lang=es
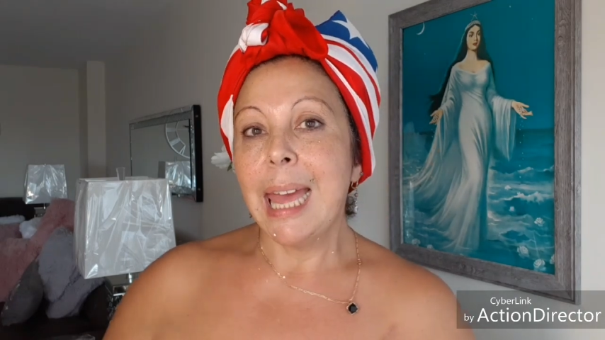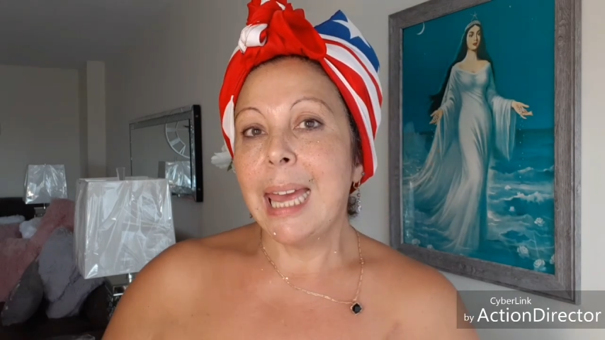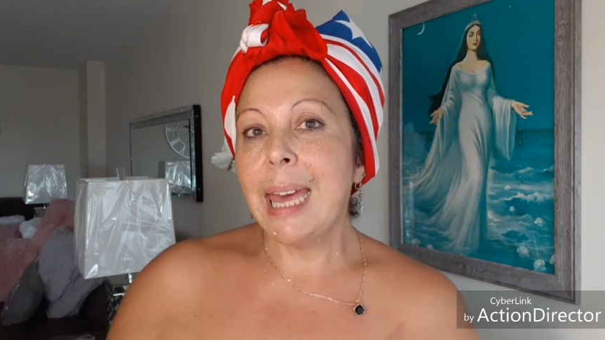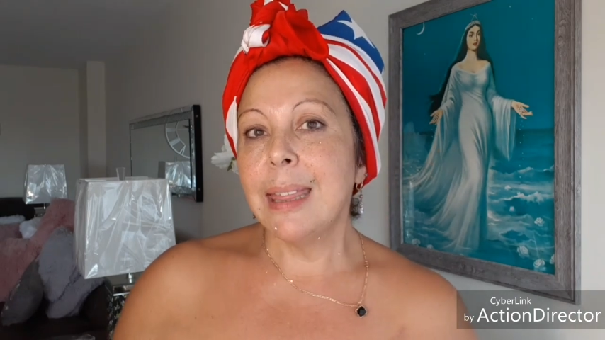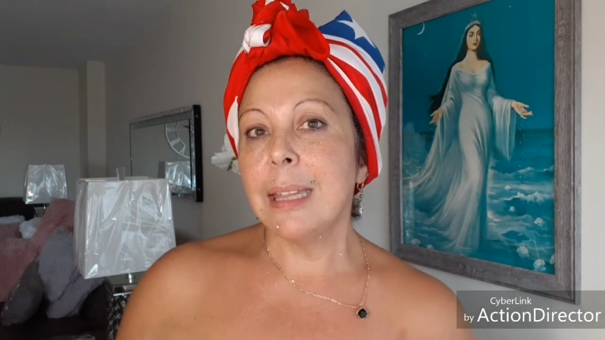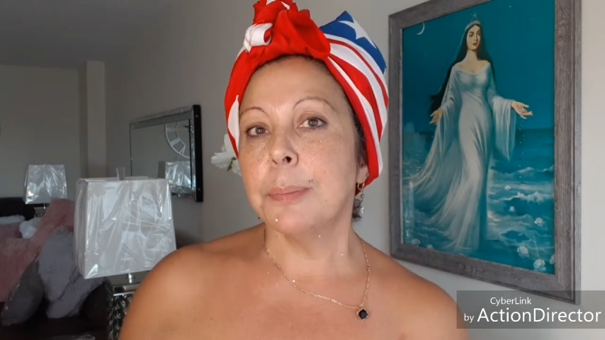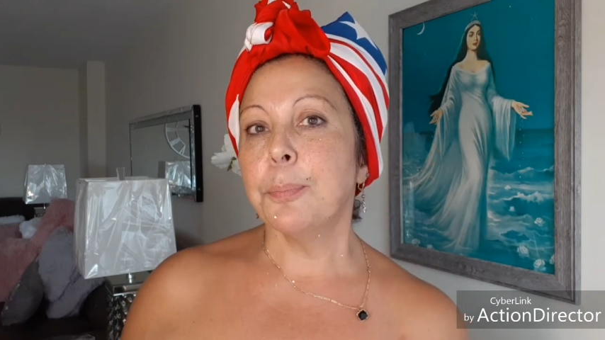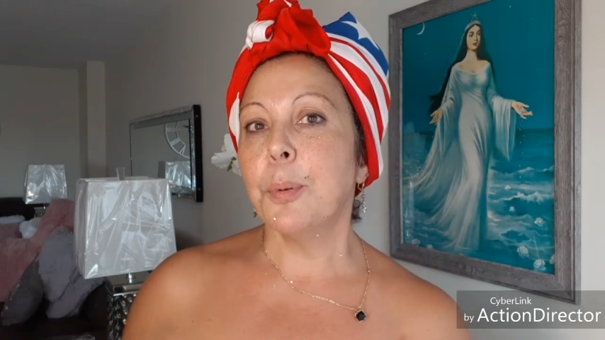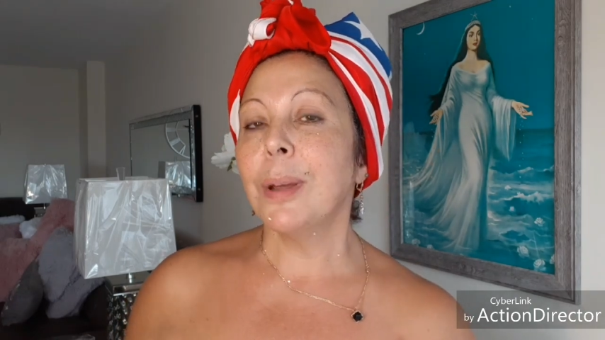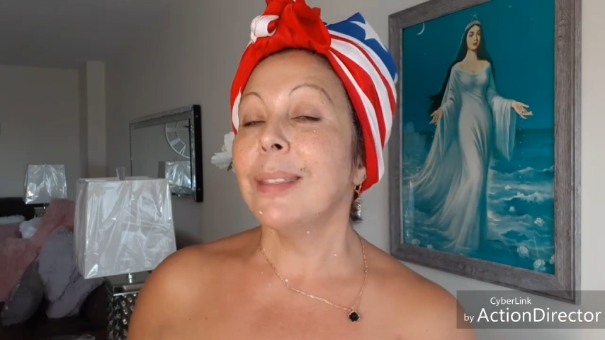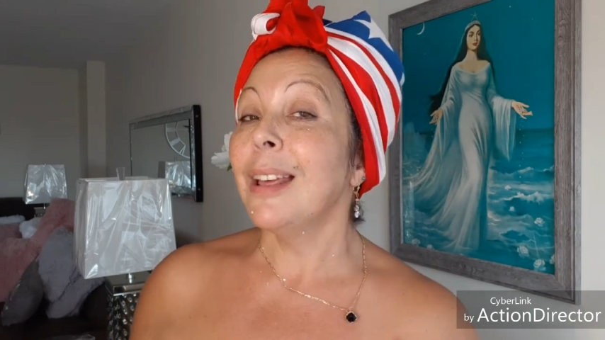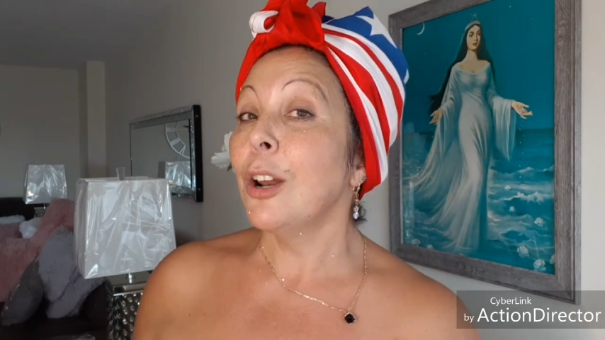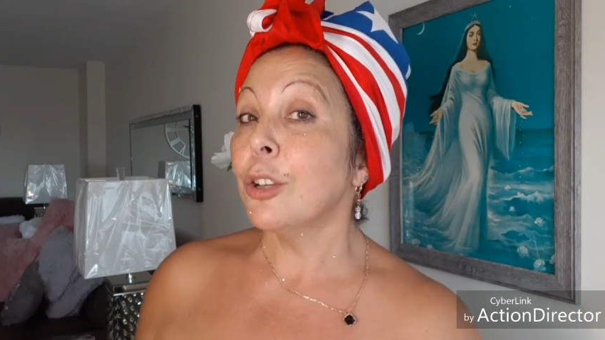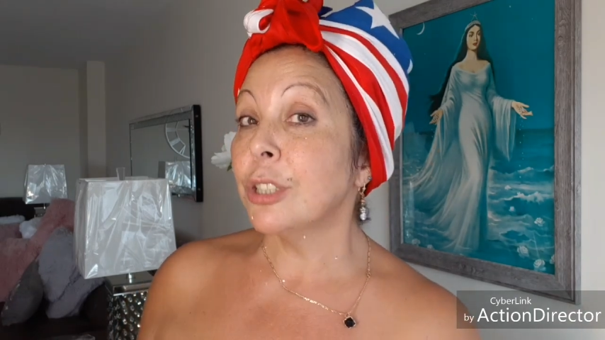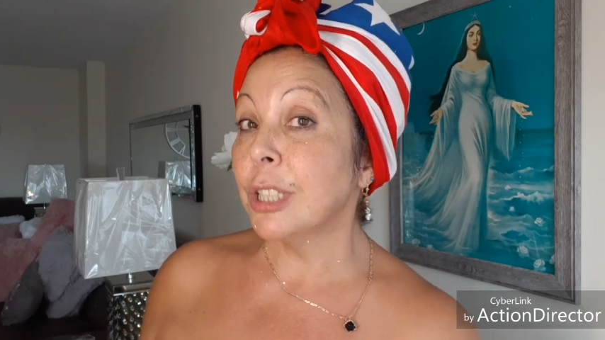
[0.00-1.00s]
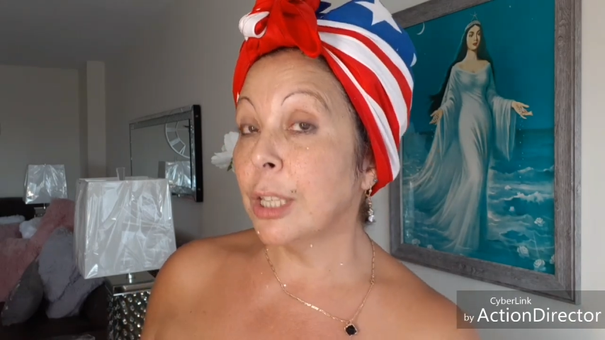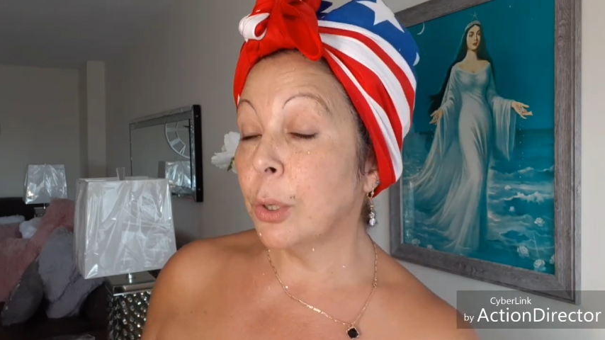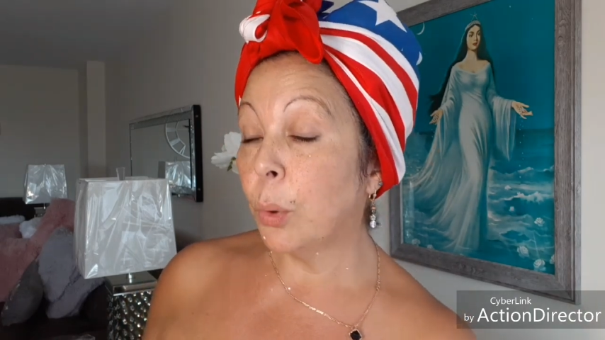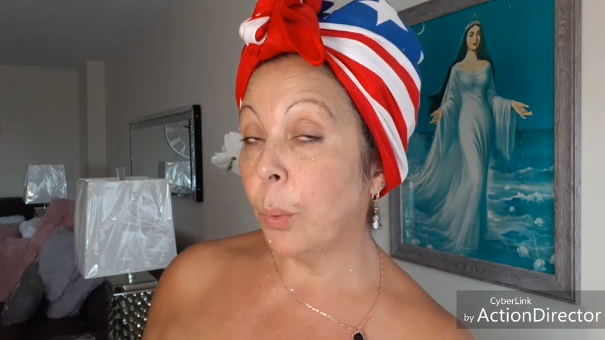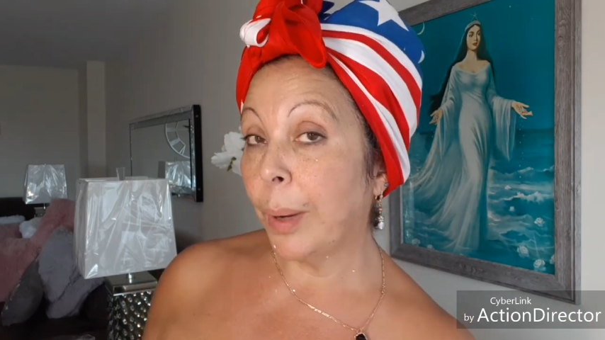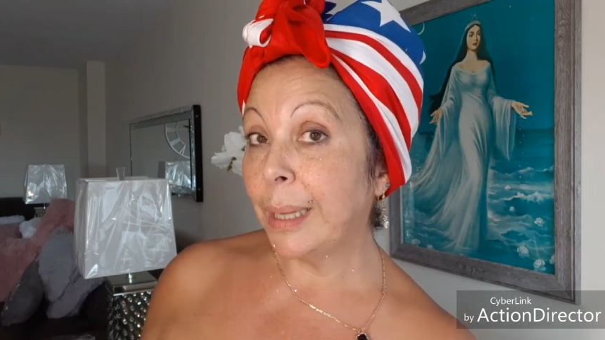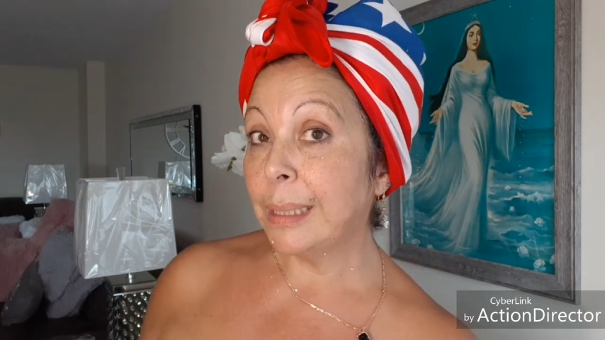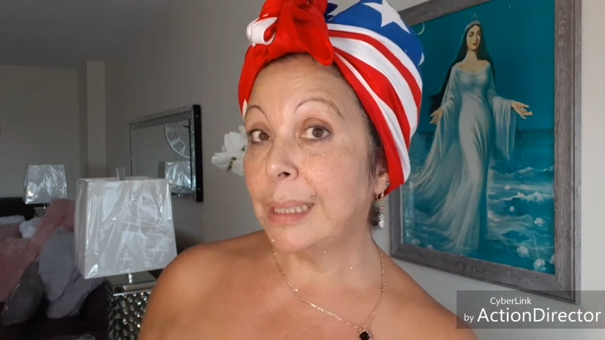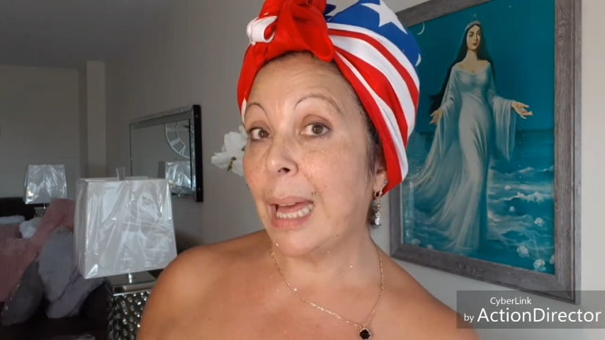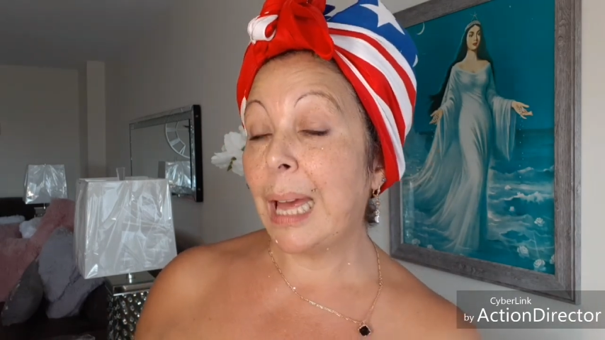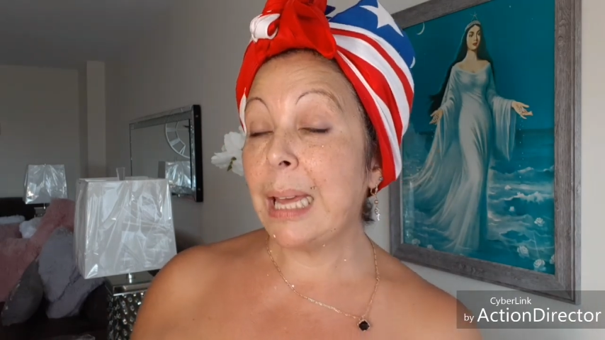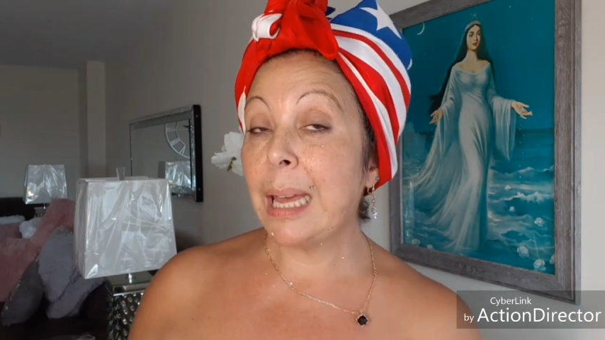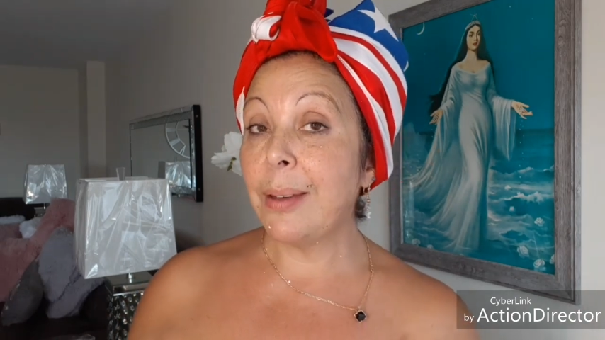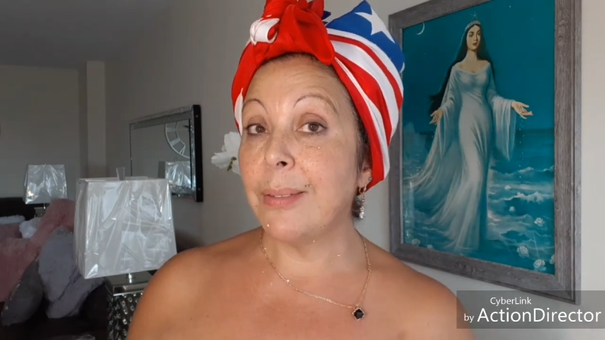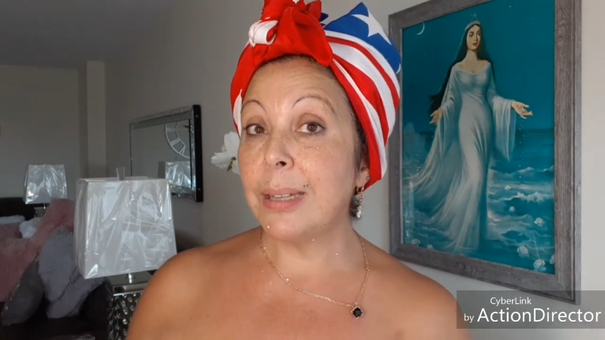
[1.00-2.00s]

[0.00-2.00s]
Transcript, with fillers: que después de los 50 hay que